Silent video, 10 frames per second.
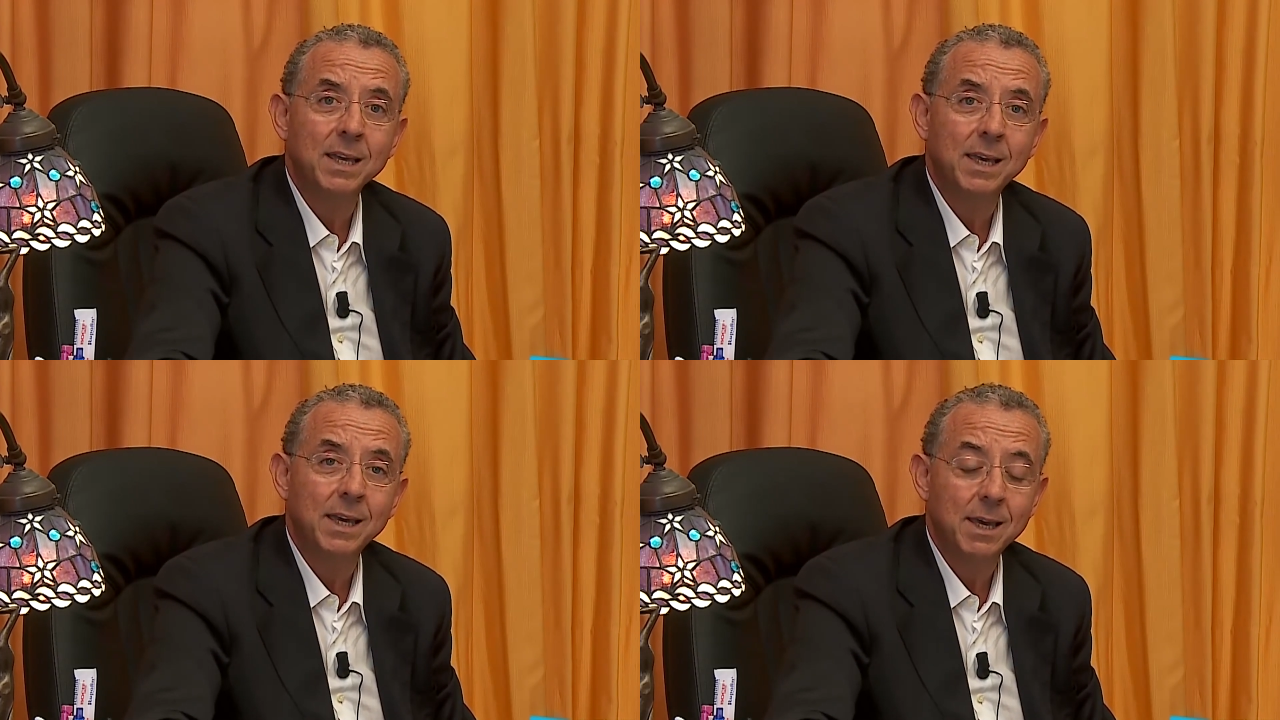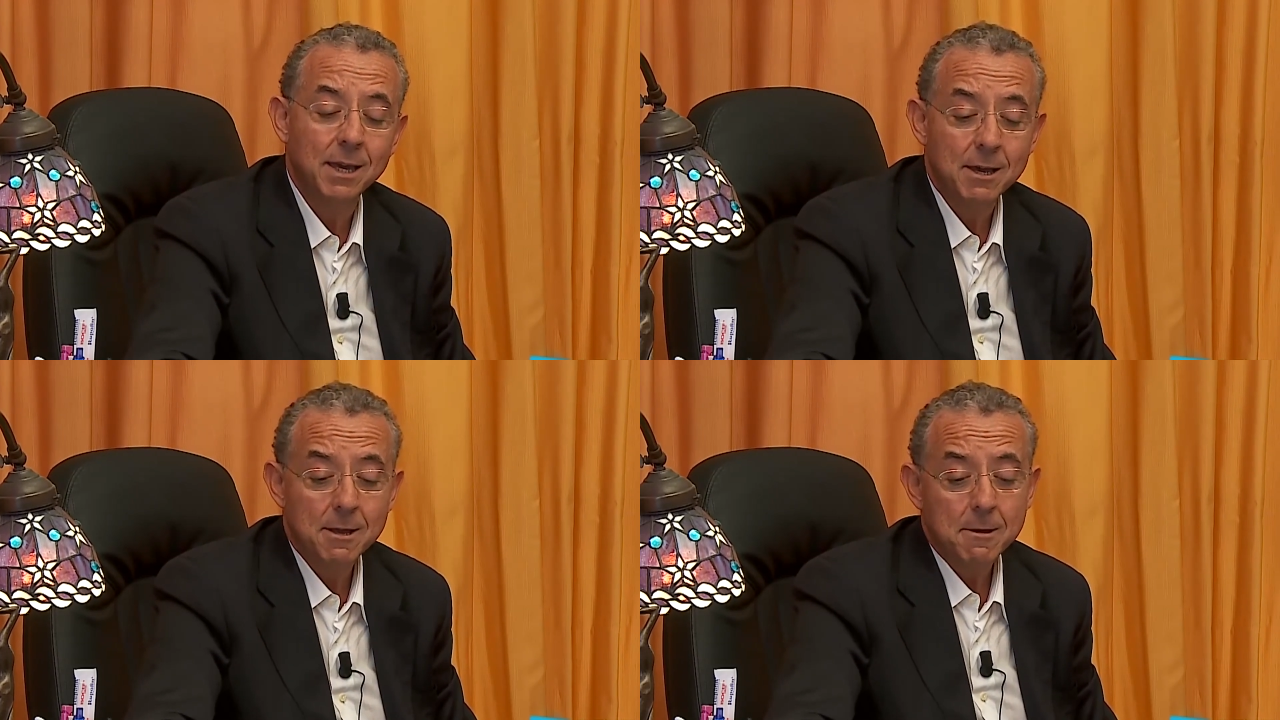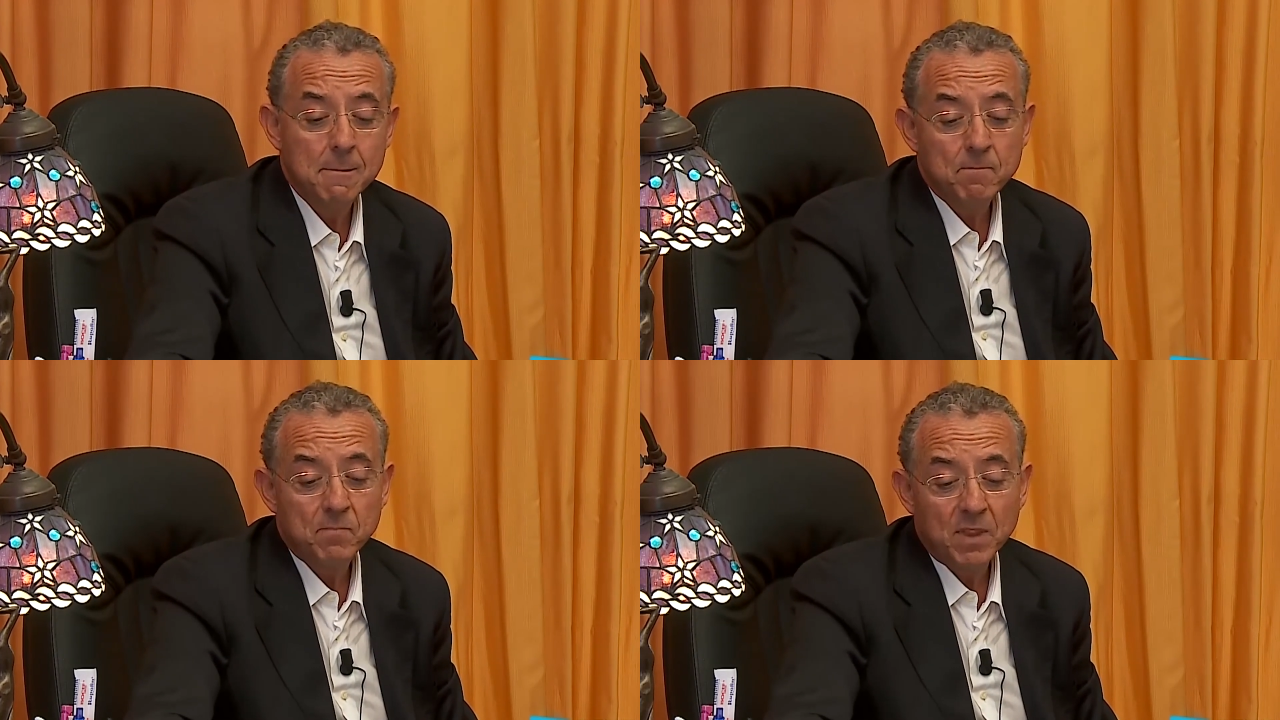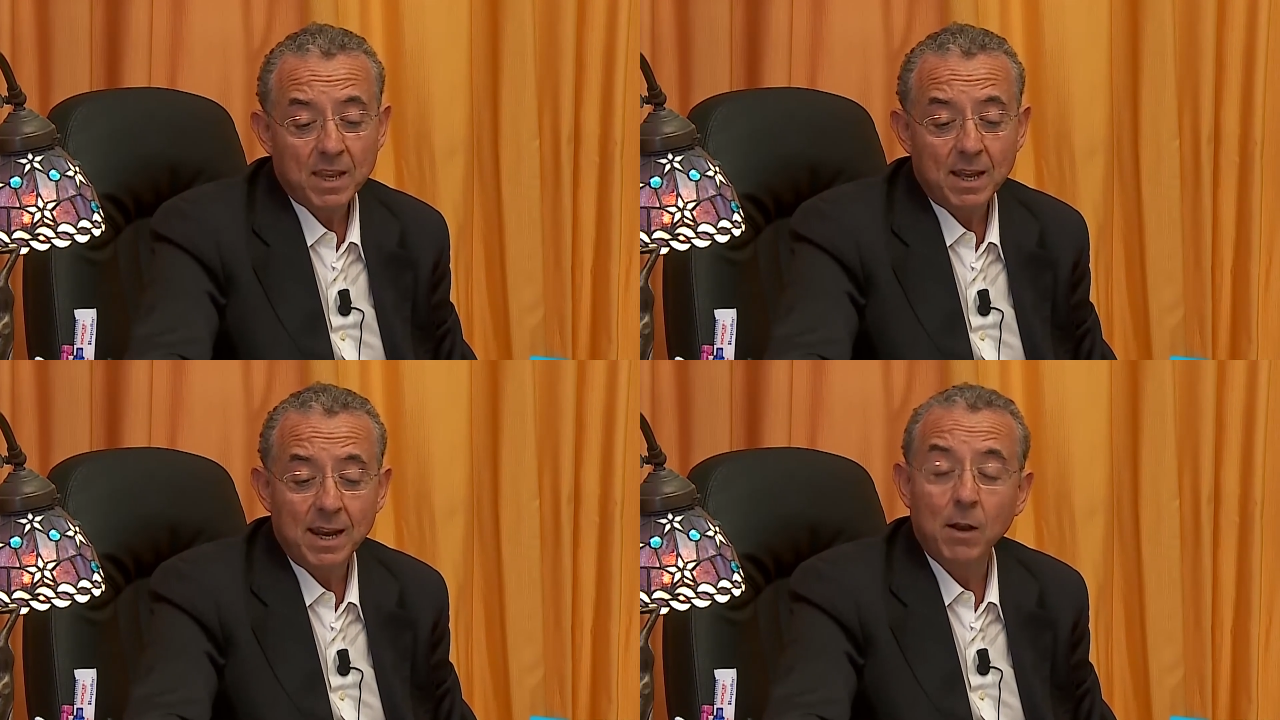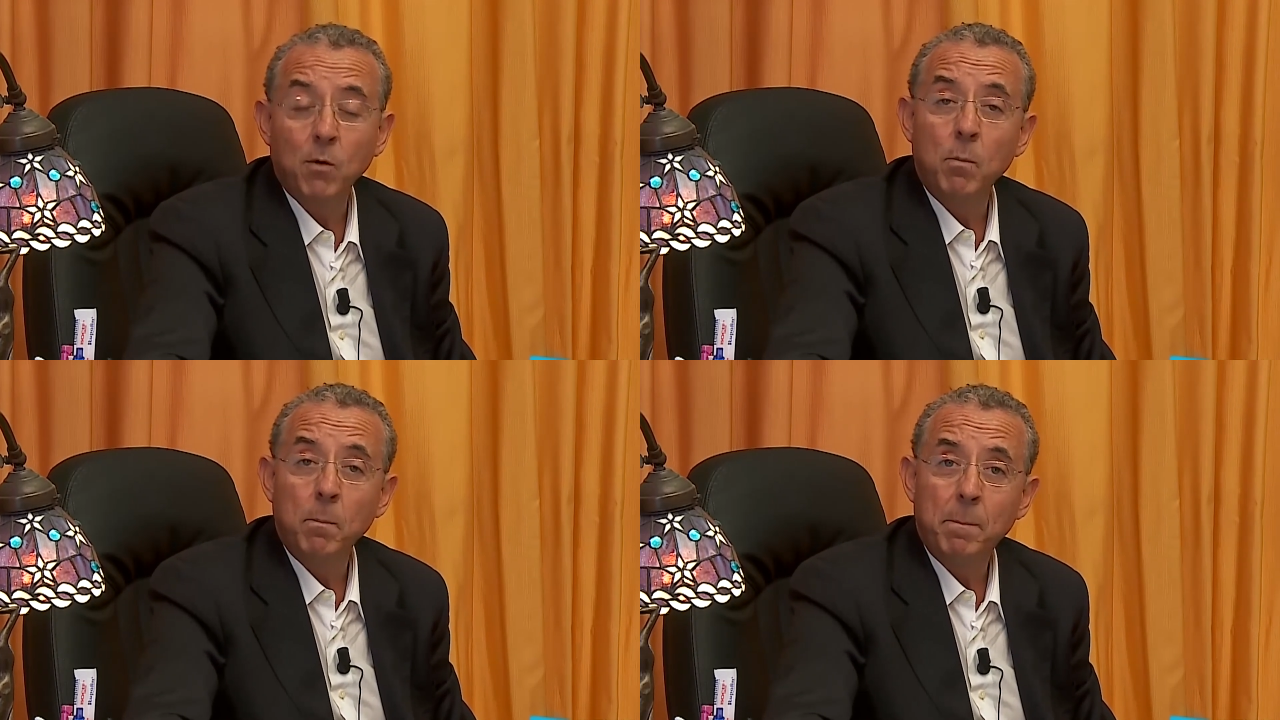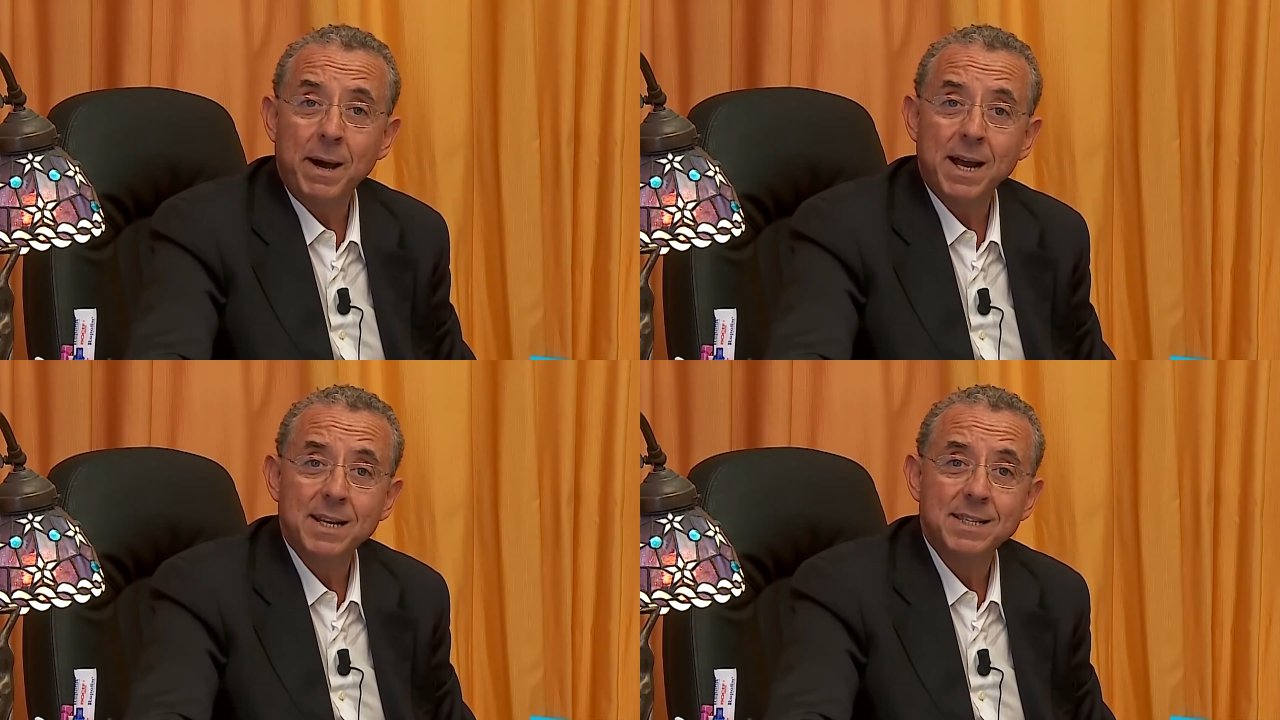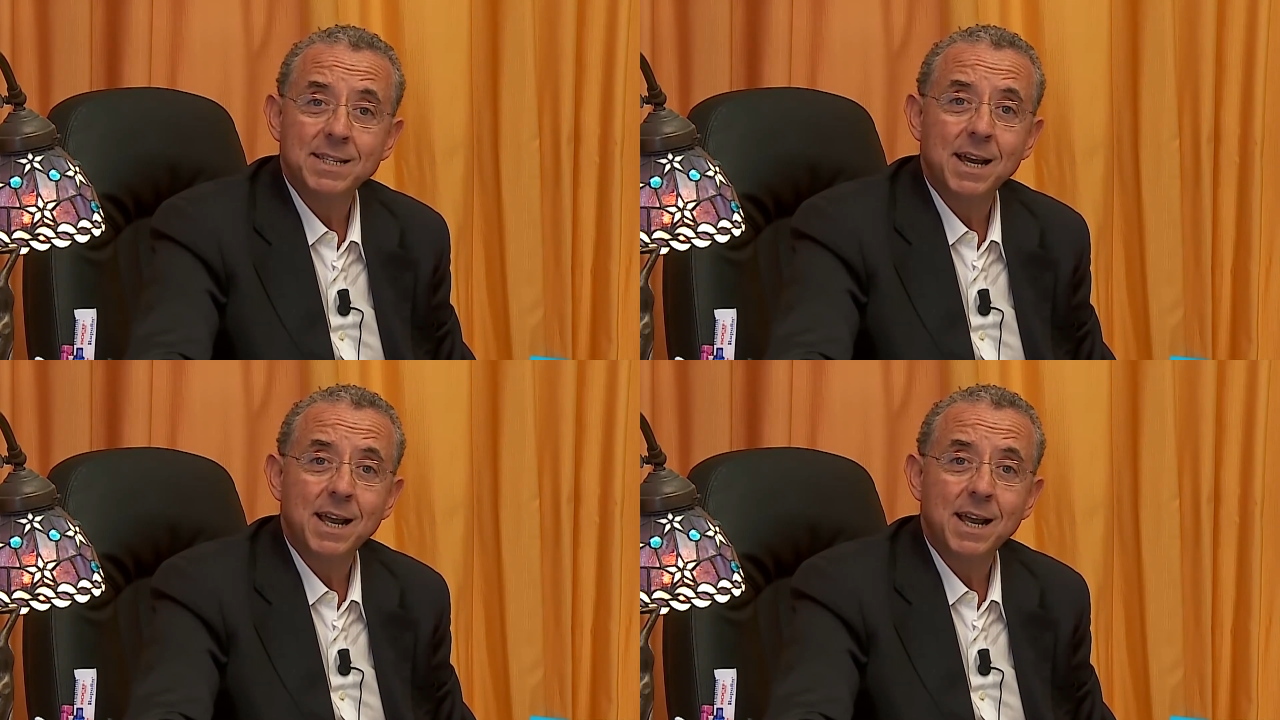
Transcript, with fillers: come quello di Siracusa possa tornare